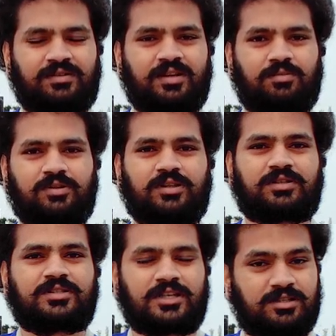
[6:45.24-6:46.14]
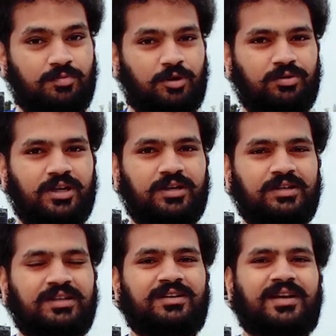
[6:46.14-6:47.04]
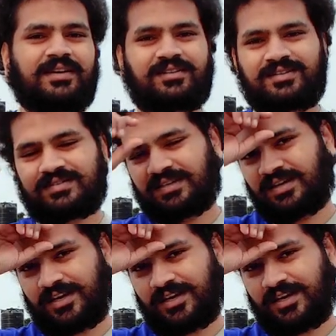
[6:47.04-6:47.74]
क्या बोलते हैं चेस्ट माउंट है एंड देर इज अ